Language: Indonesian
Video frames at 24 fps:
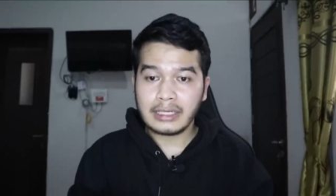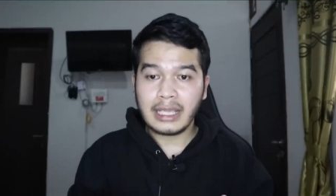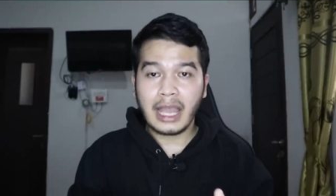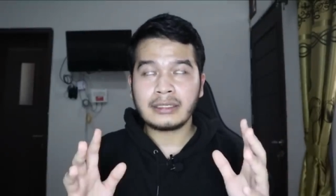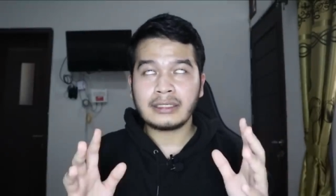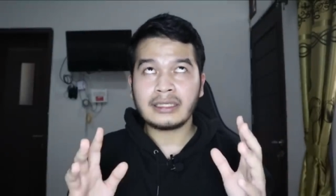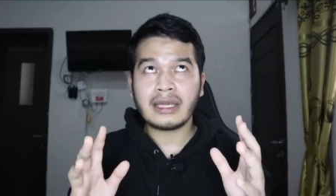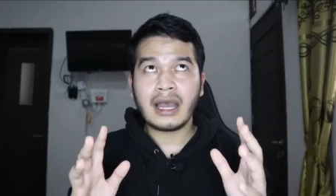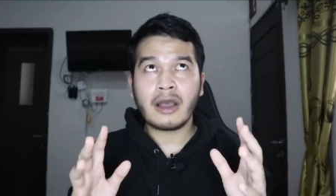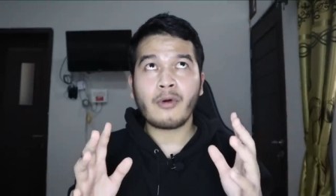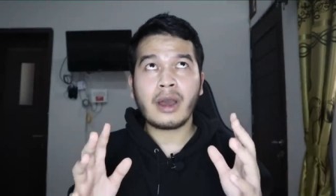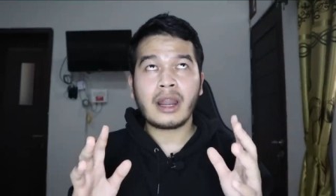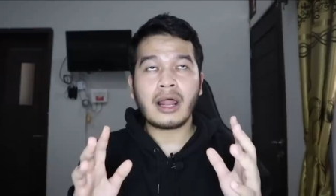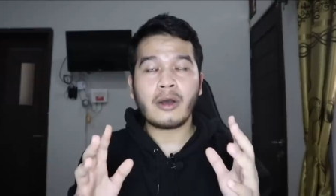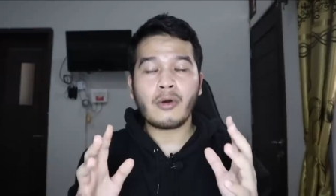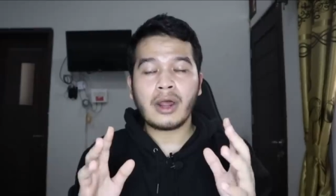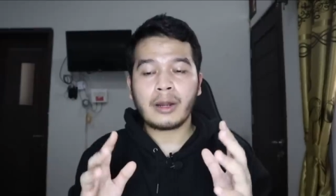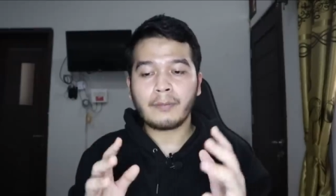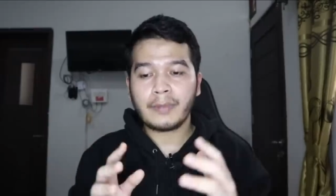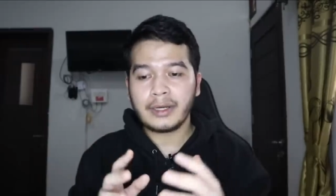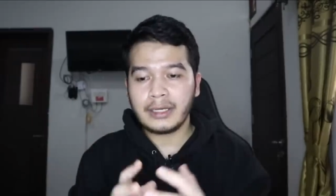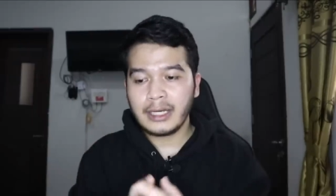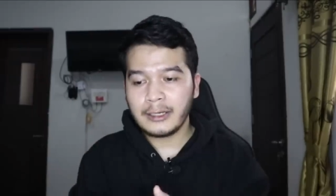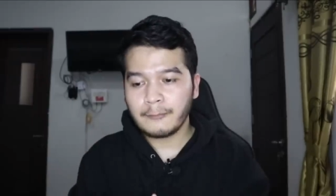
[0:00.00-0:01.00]
Di
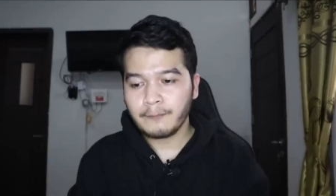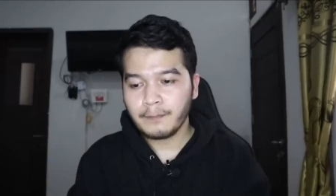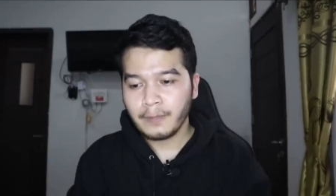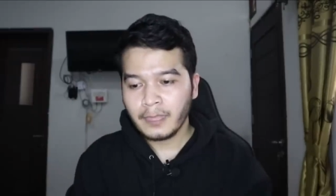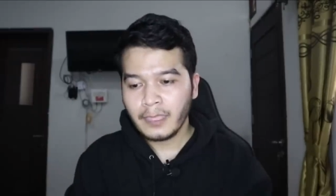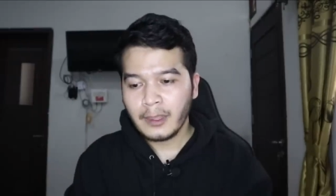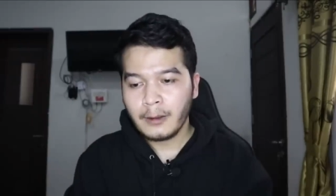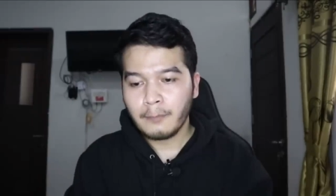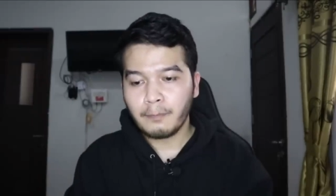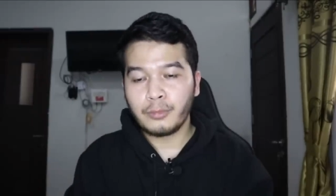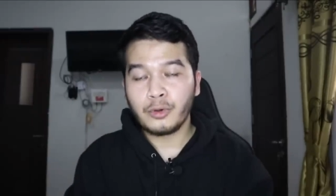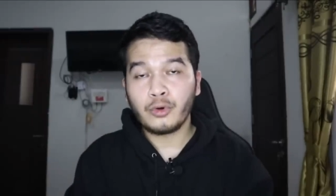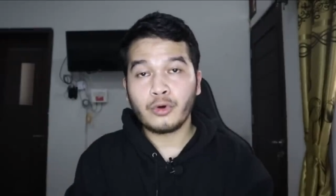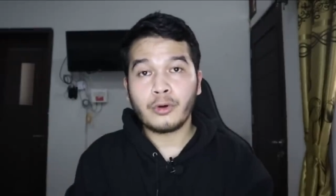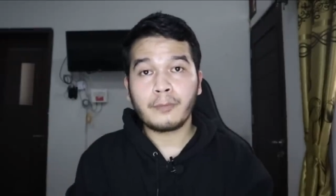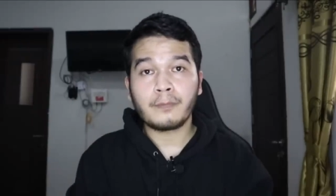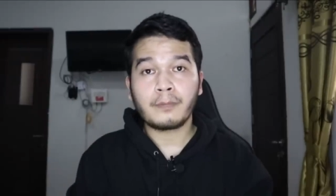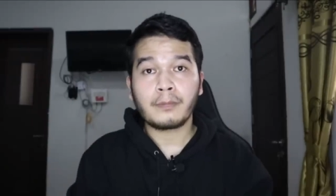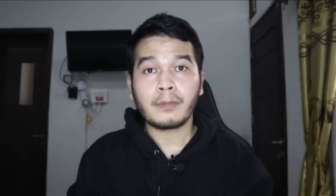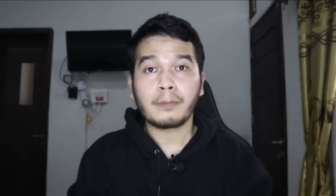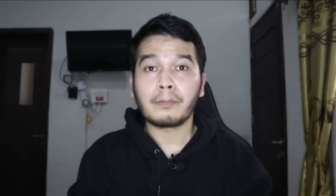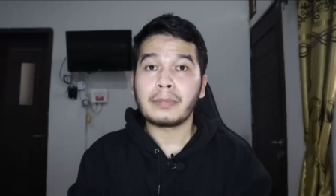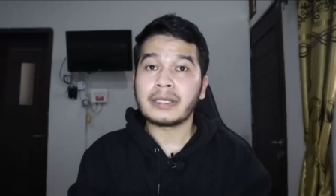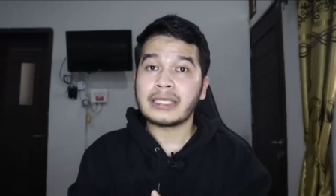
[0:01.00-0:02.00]
awal-awal menit
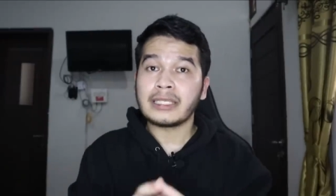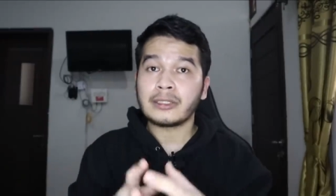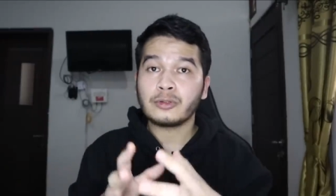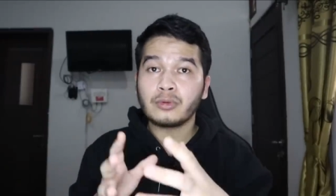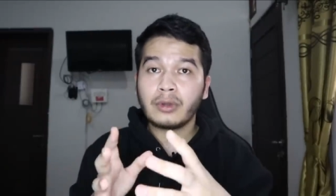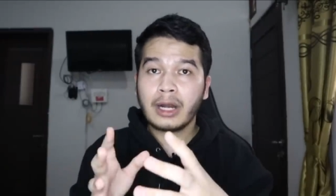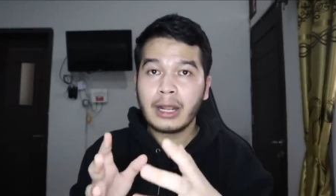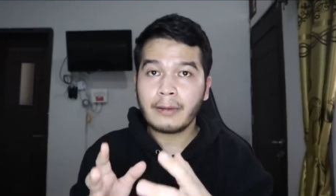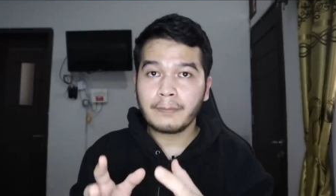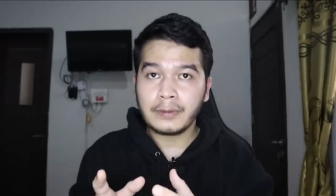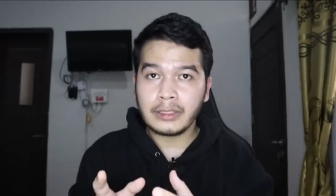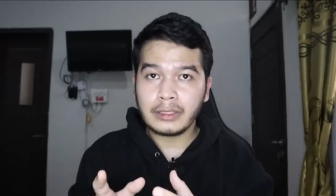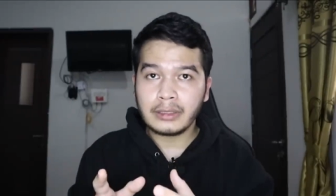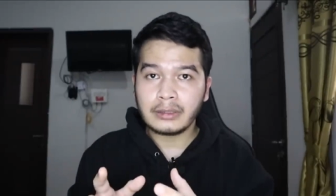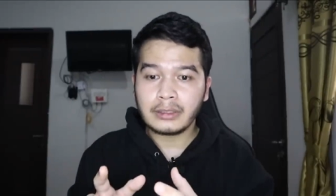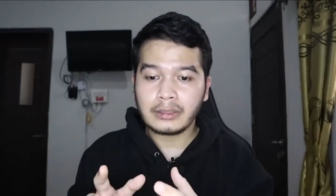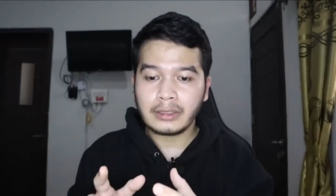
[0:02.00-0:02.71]
belum begitu rapi,